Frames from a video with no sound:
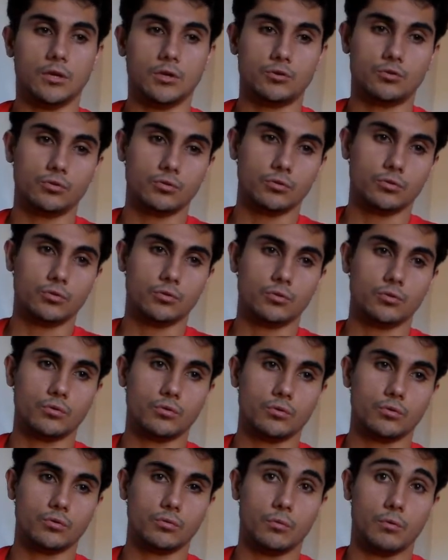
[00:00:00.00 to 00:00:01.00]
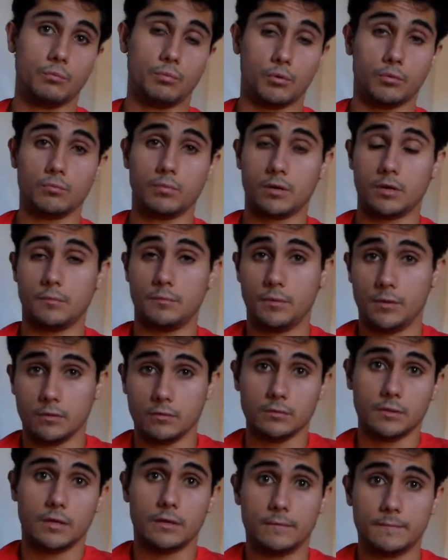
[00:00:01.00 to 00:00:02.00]
Isso para um
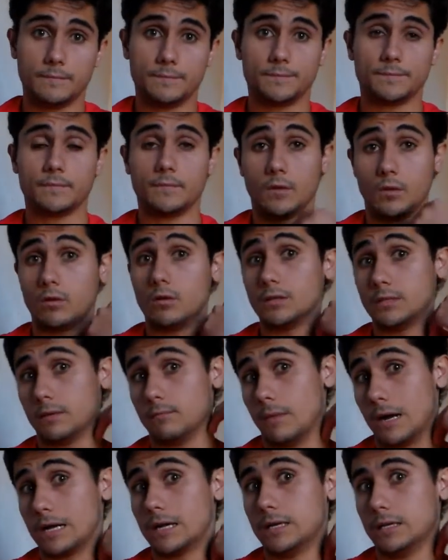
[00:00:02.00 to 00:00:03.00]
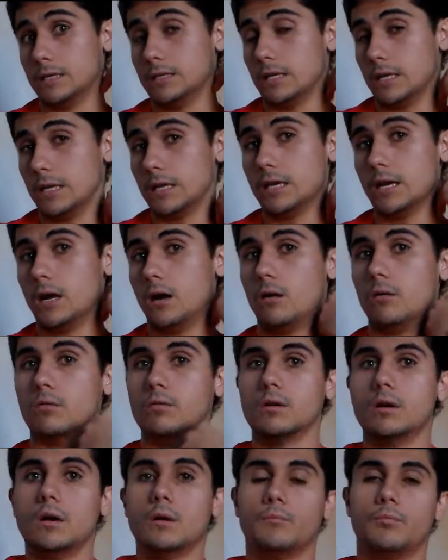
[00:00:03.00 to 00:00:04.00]
bodybuilder, nossa, bacana,
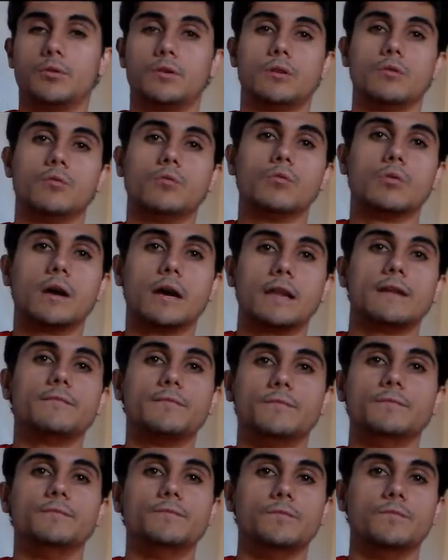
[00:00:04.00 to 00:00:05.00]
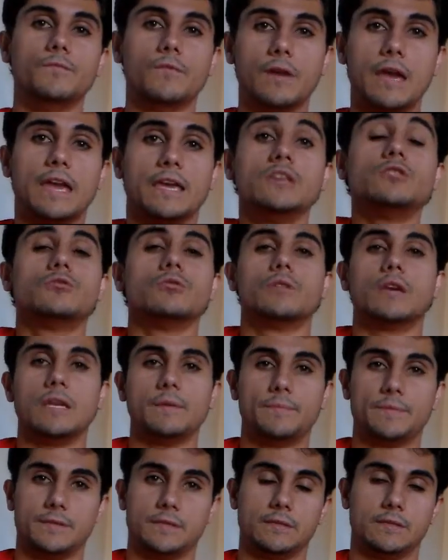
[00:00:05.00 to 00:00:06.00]
legal, porque o cara é isso que
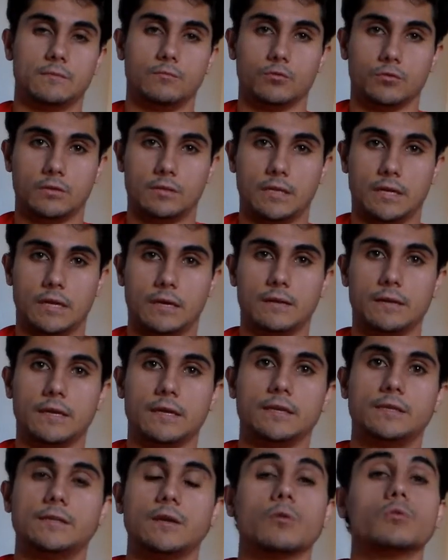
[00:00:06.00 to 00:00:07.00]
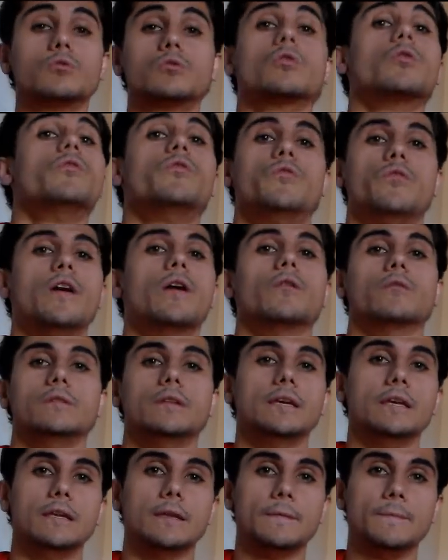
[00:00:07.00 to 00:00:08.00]
ele precisa mostrar. Esse é o troféu
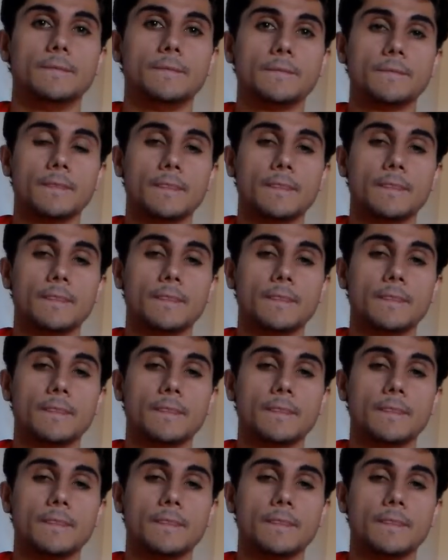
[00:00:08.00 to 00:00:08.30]
dele.